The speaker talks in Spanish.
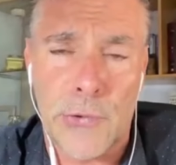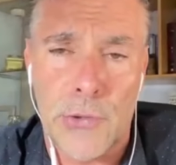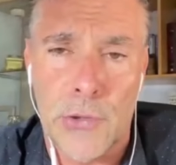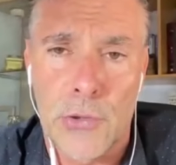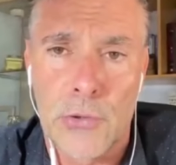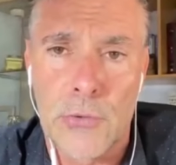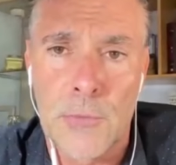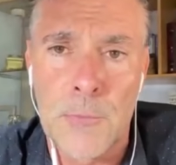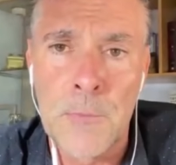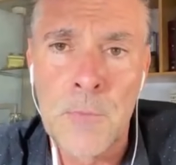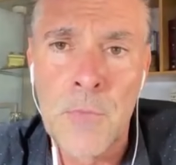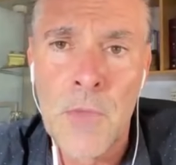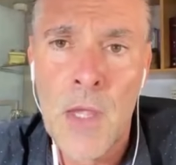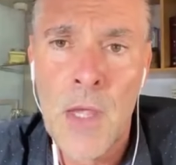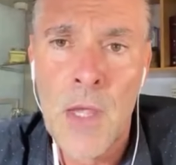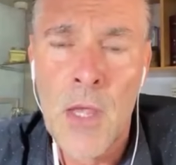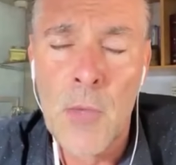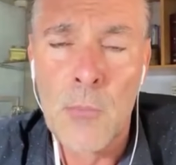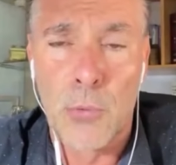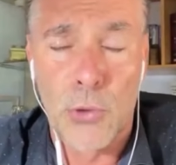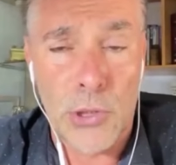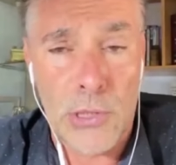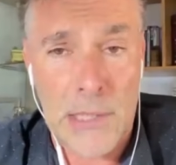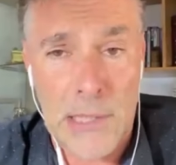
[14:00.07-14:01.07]
adoración
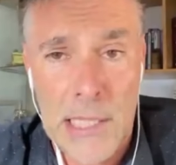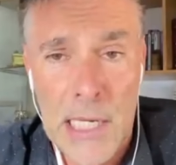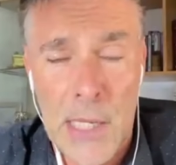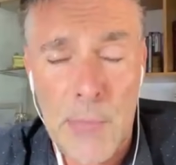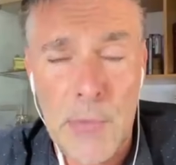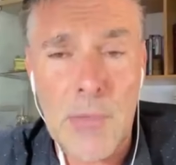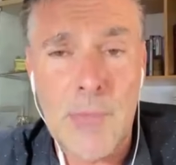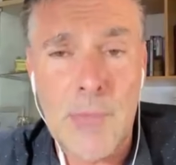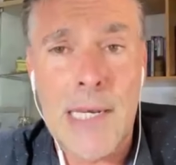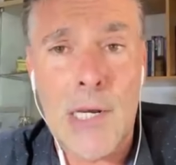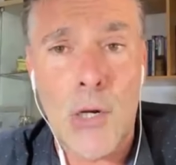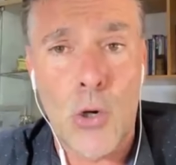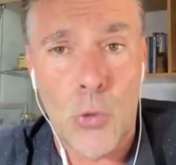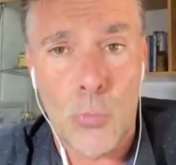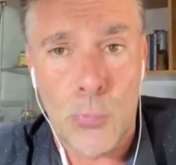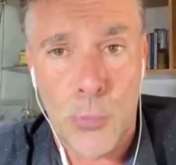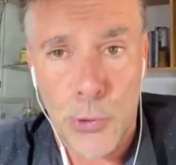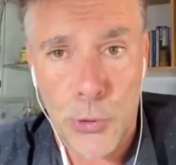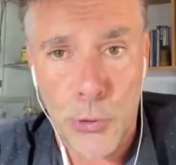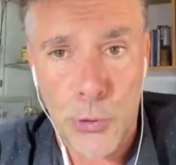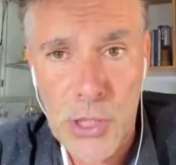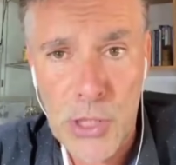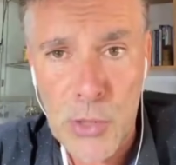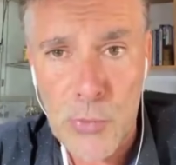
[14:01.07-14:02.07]
porque la
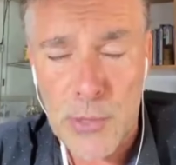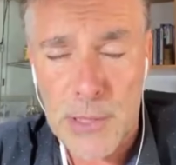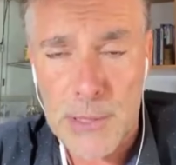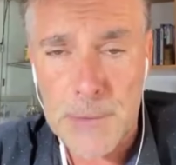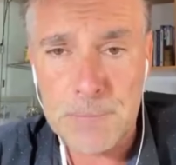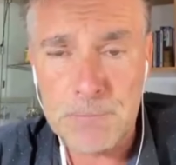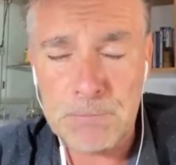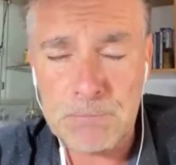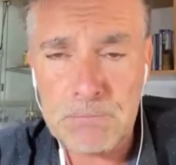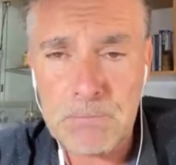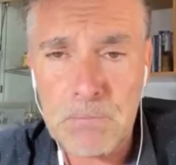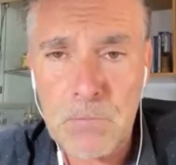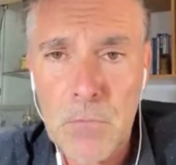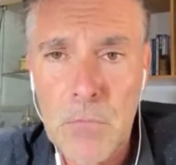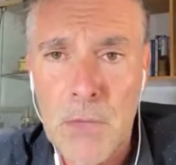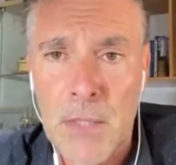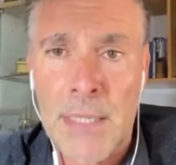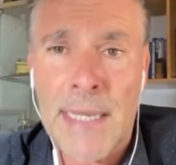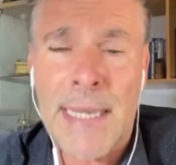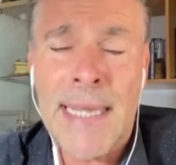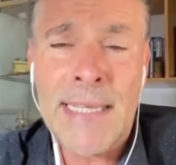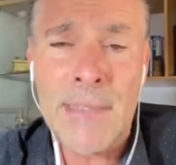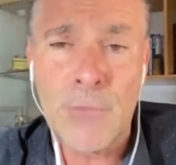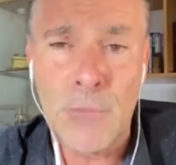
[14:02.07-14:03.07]
Biblia lo prohíbe.
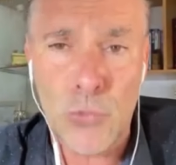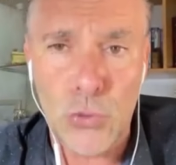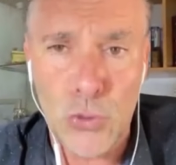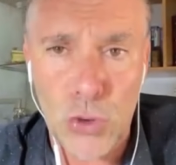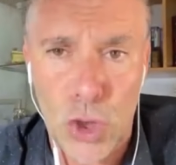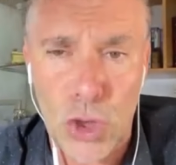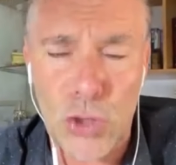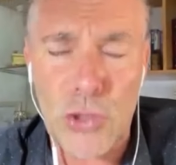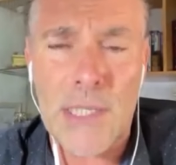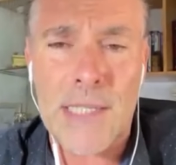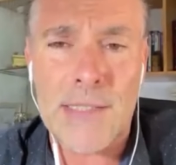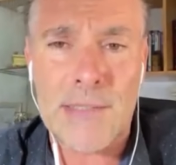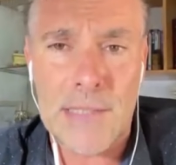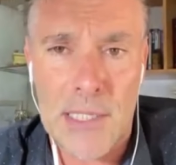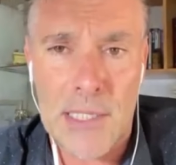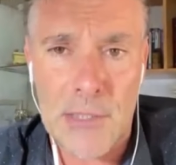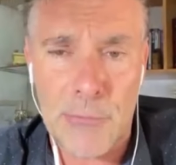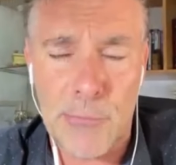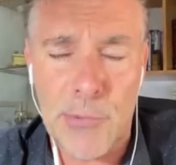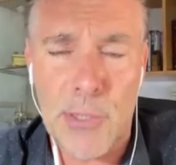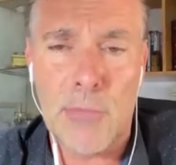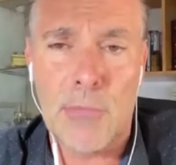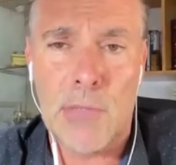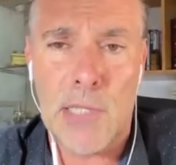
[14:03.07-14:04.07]
En
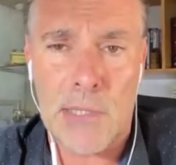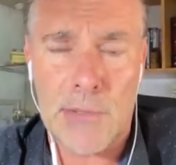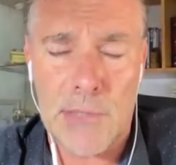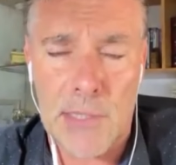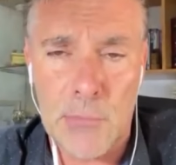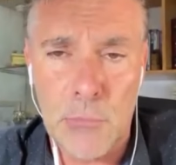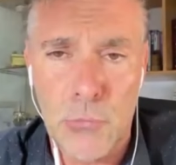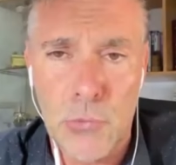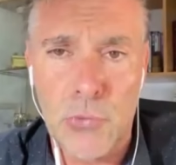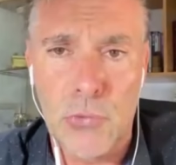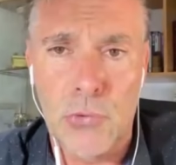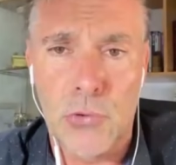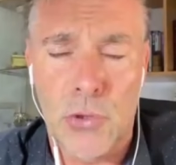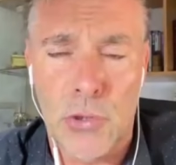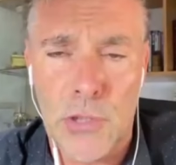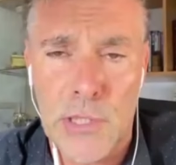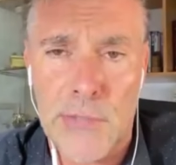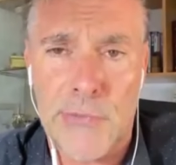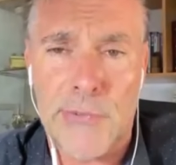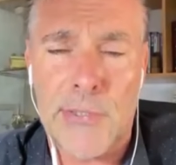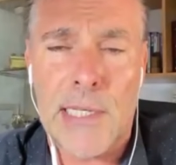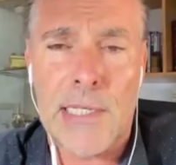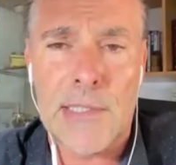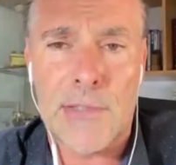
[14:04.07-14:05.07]
todas las Biblias del
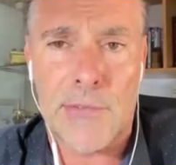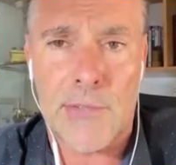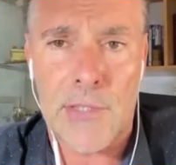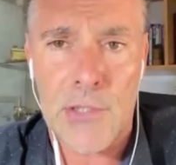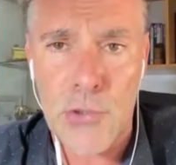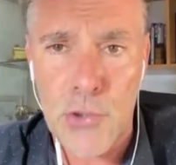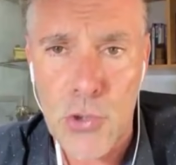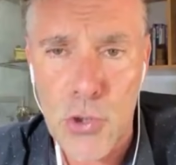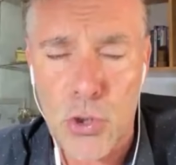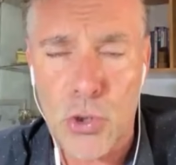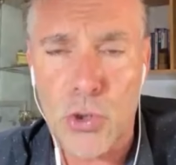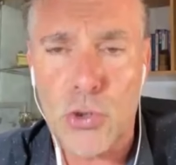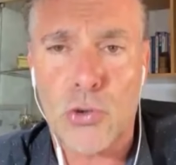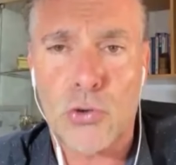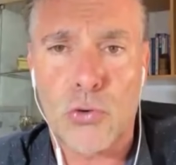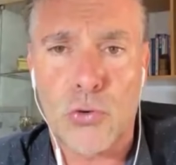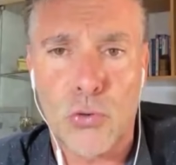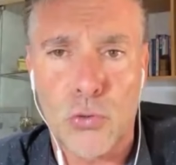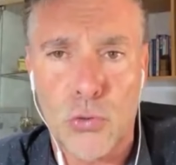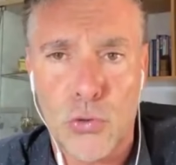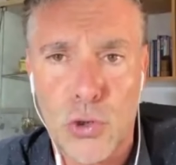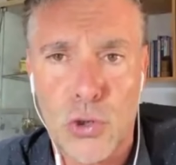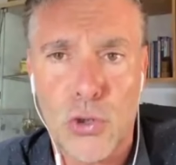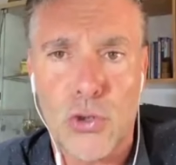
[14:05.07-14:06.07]
mundo dice, al
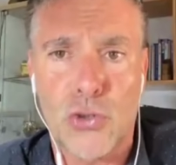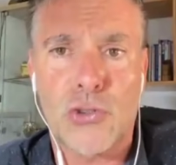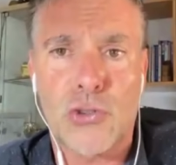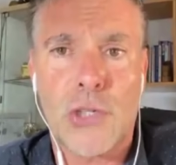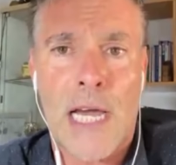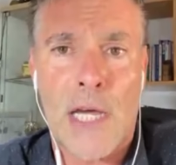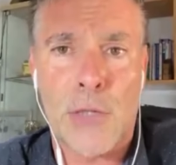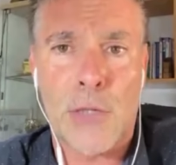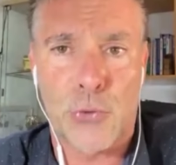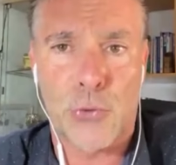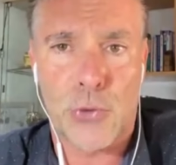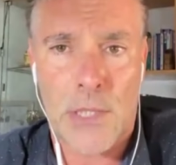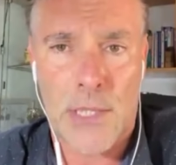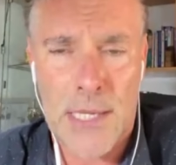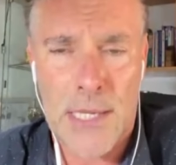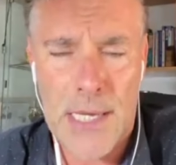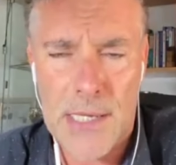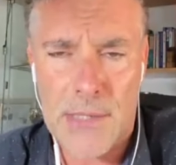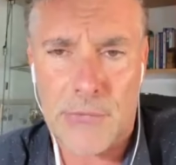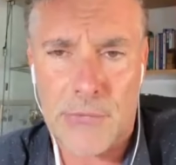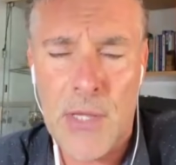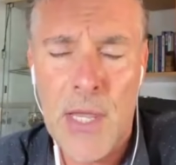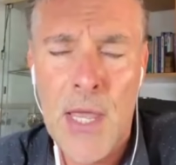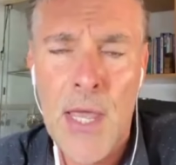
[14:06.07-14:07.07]
Señor tu Dios
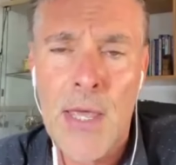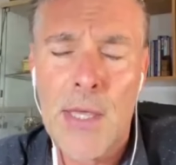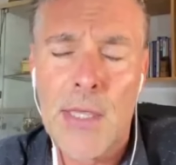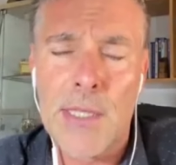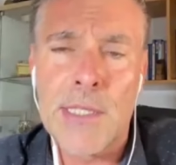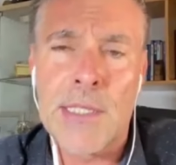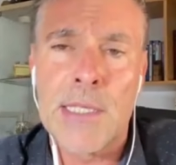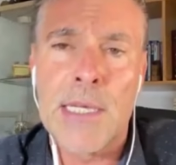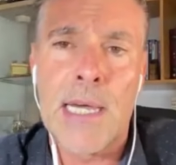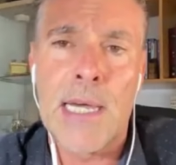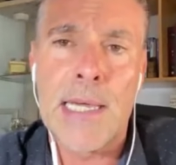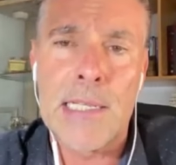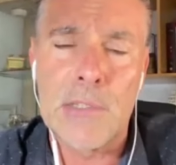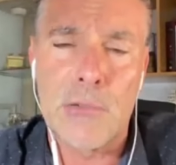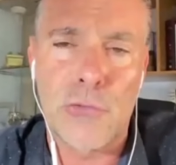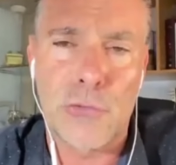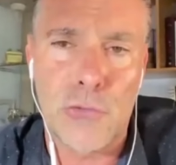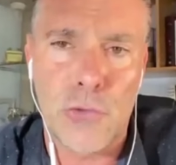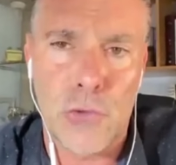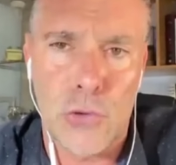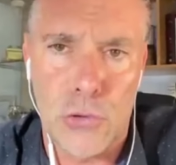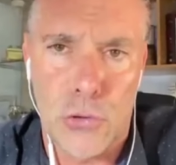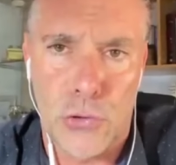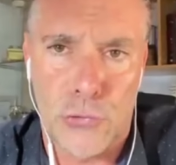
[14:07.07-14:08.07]
adorarás y a
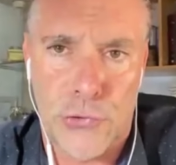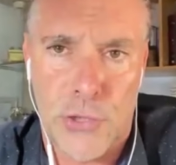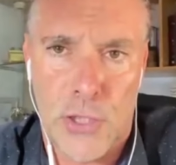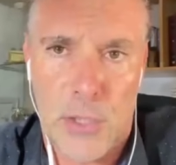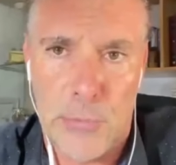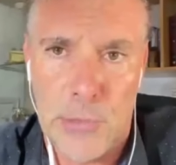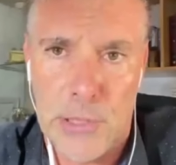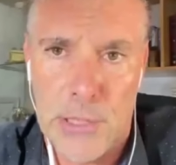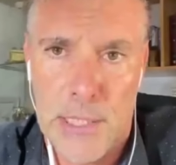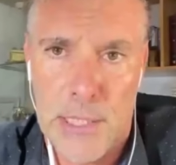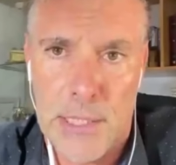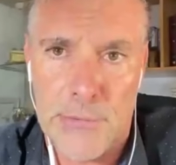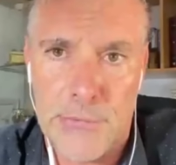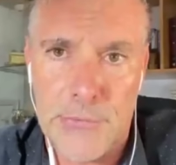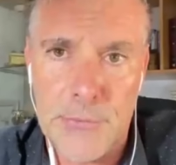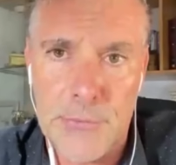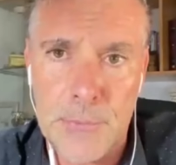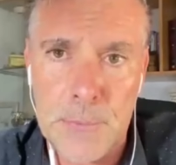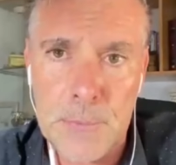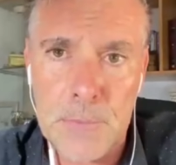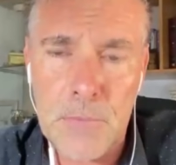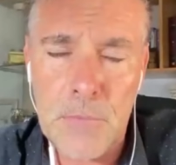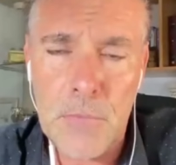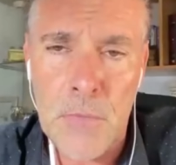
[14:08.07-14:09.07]
Él solo
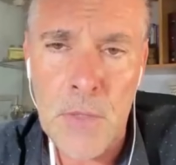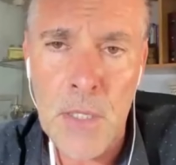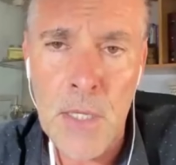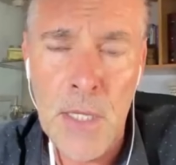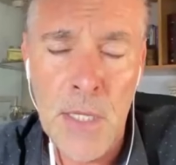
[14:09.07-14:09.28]
servirás.